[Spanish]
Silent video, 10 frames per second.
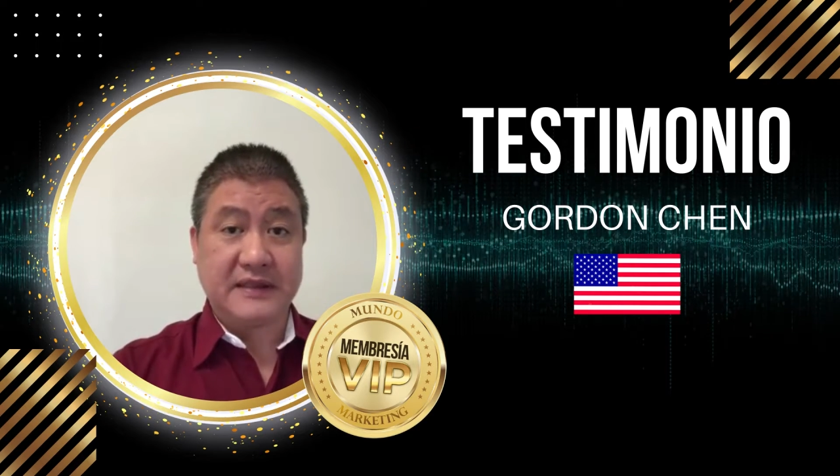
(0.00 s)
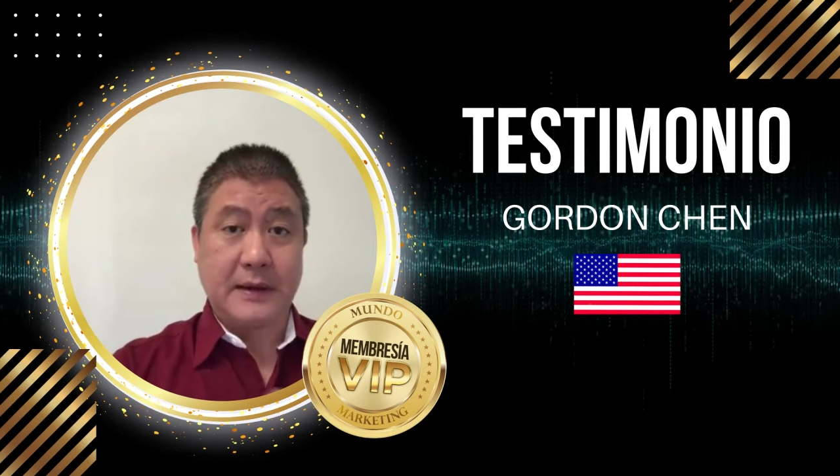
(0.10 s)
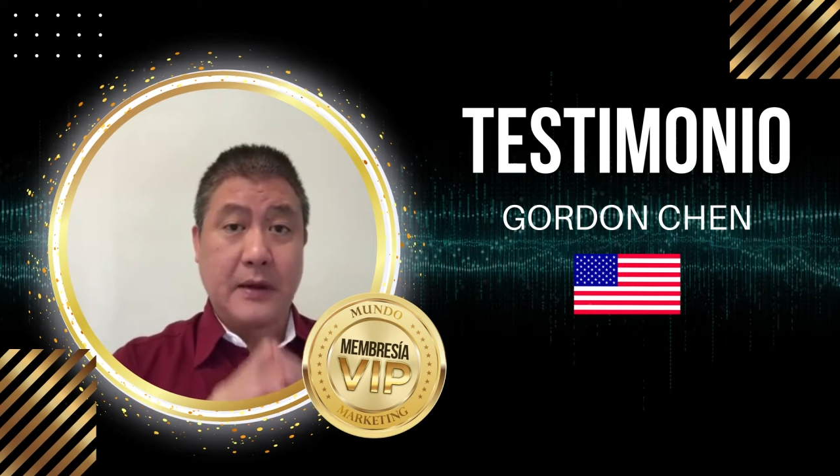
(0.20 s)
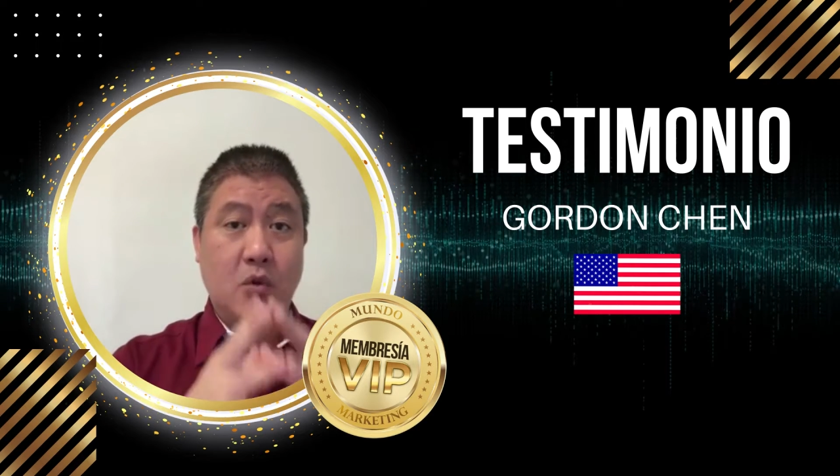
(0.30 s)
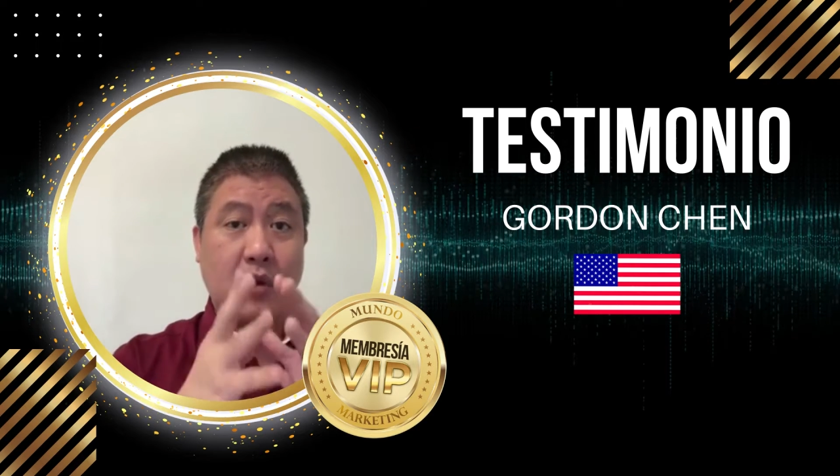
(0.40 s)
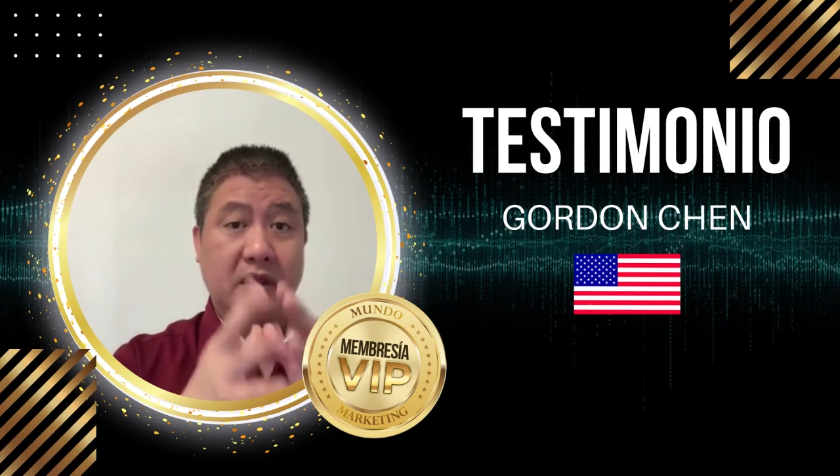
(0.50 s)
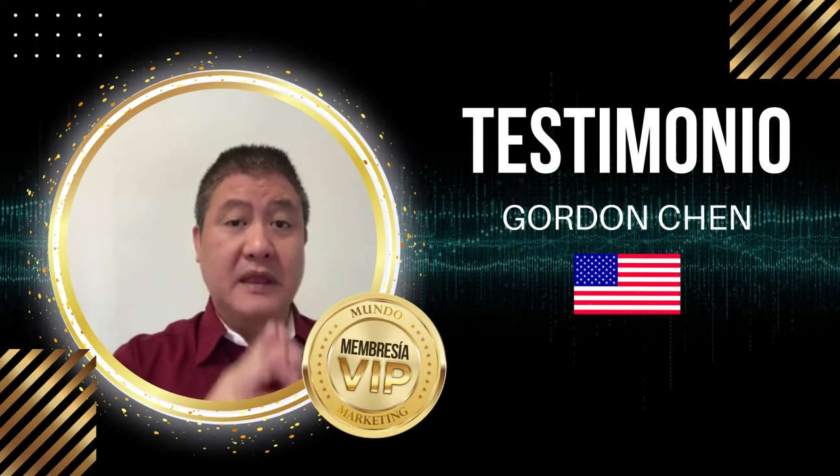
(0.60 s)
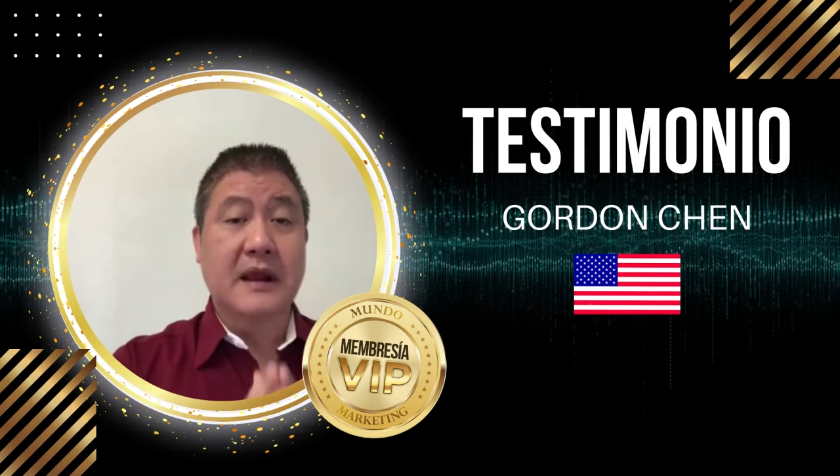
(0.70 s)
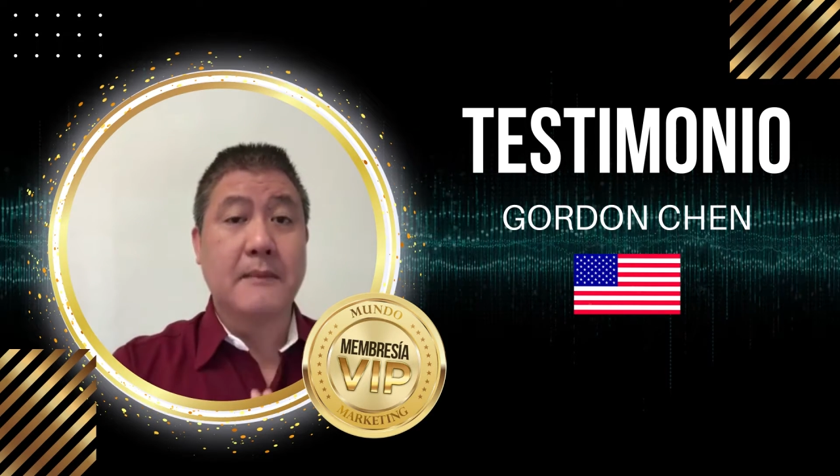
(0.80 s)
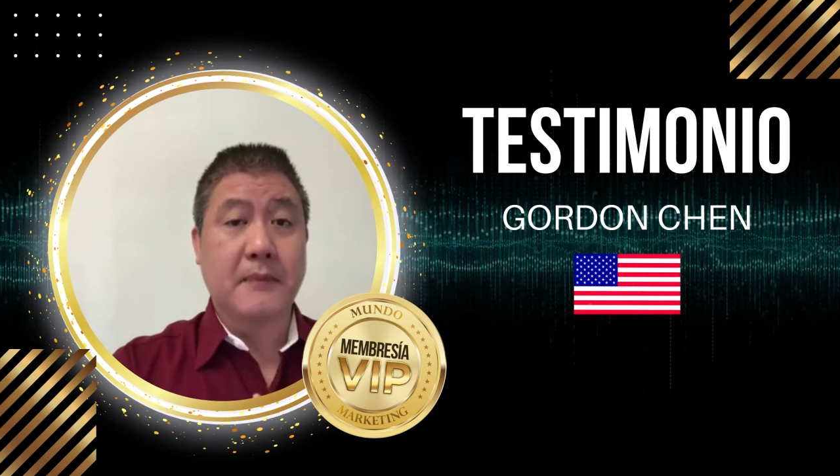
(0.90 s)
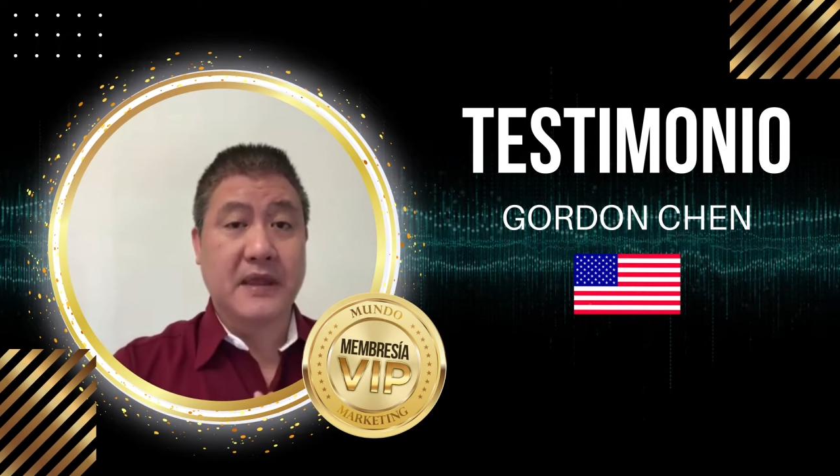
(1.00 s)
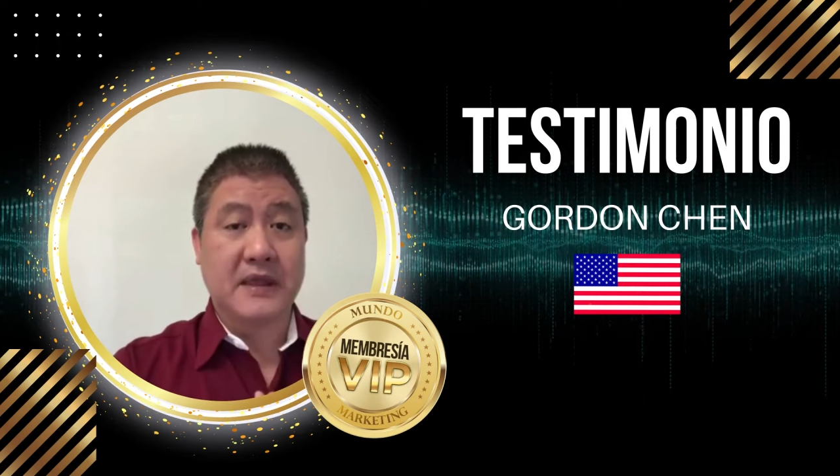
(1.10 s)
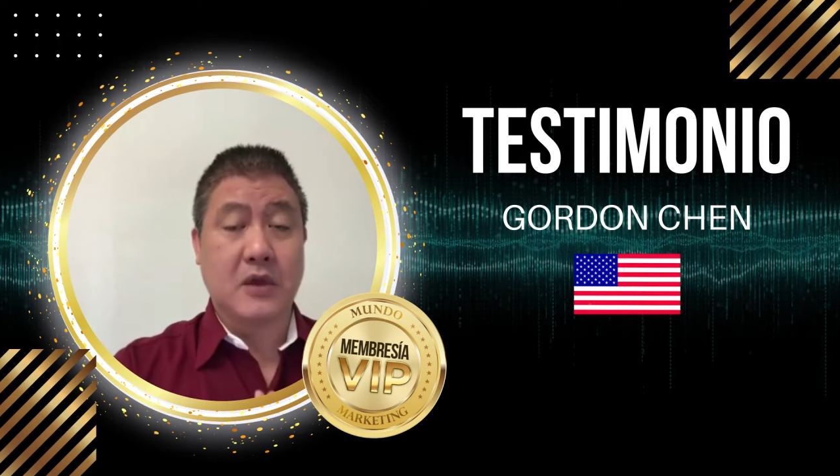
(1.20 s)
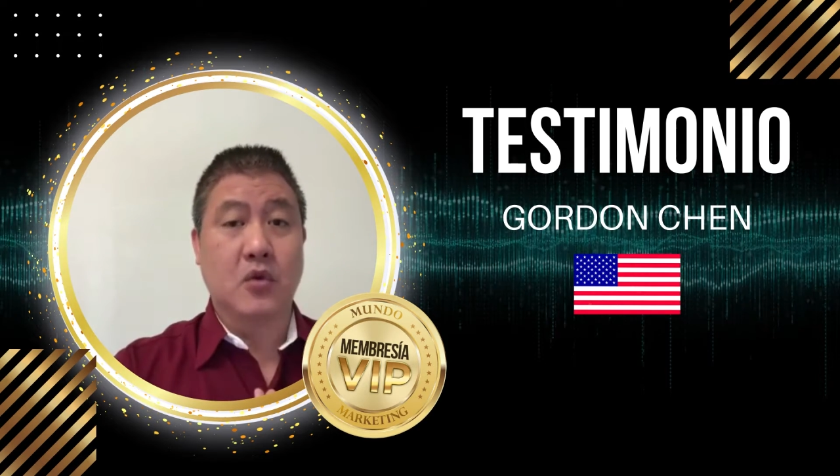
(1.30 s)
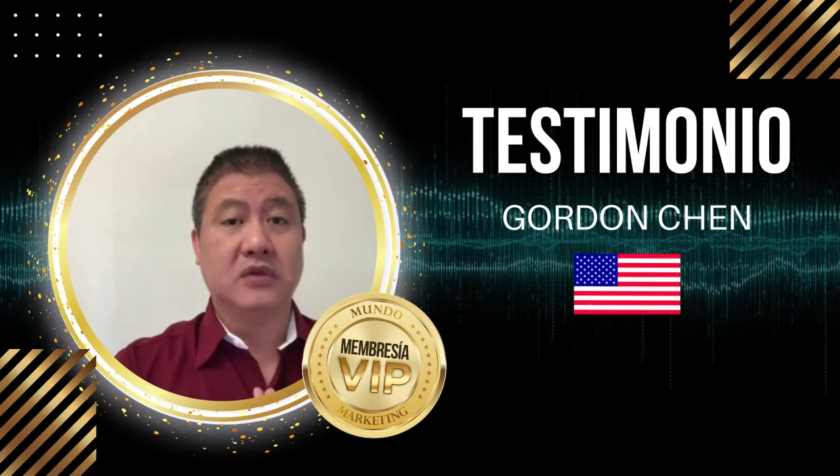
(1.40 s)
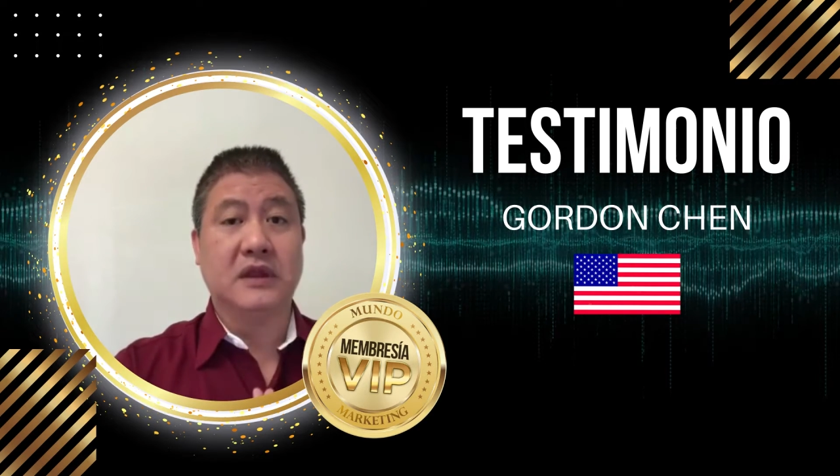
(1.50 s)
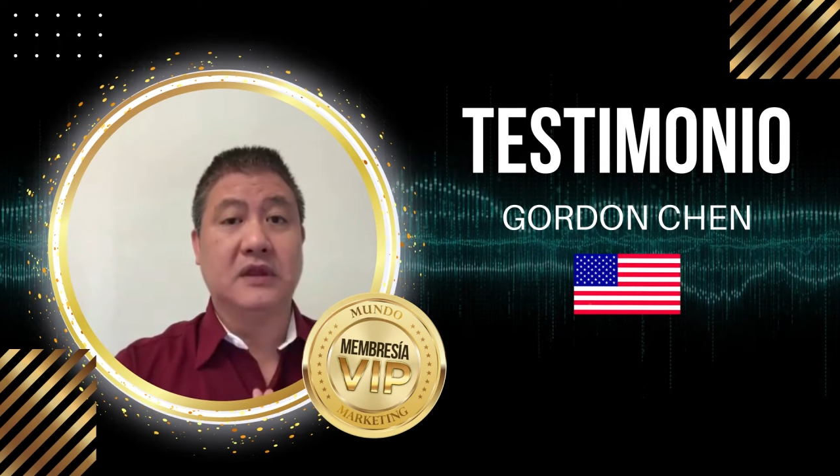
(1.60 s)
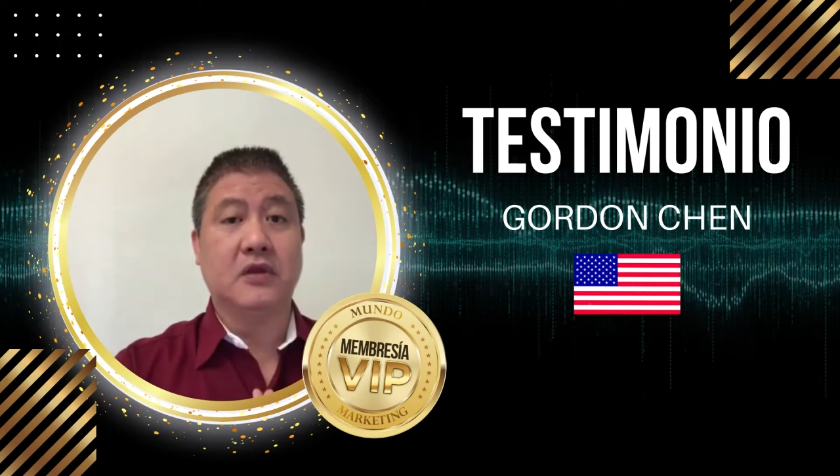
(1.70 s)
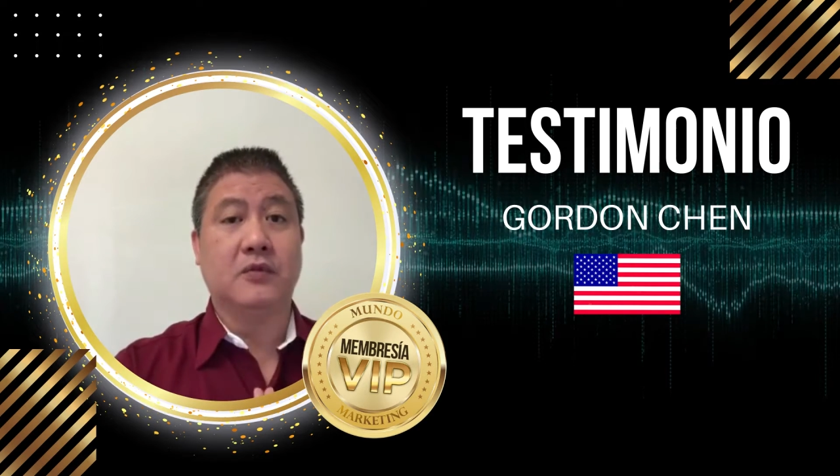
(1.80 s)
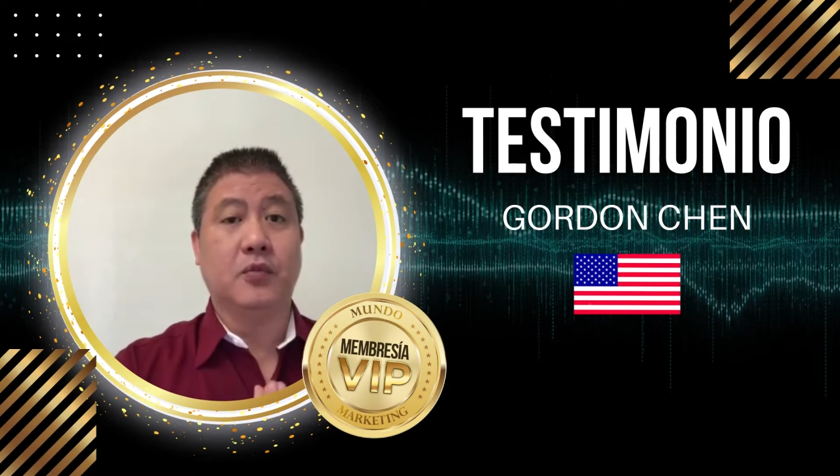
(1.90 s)
a través con estas campañas de
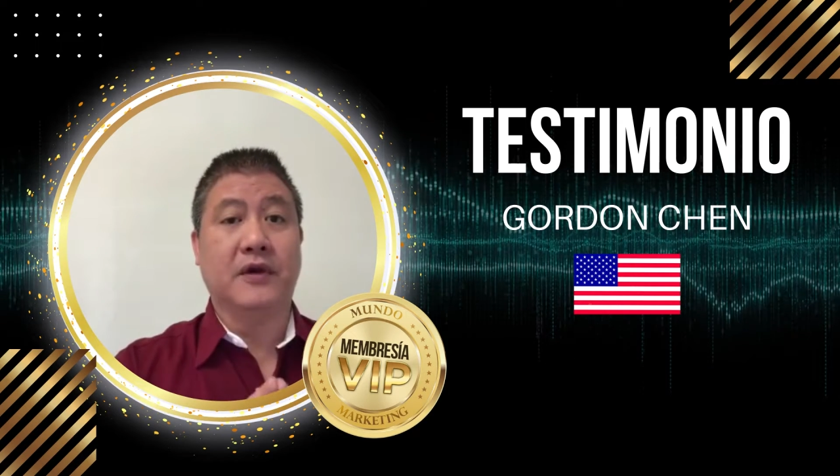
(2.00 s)
contenidos,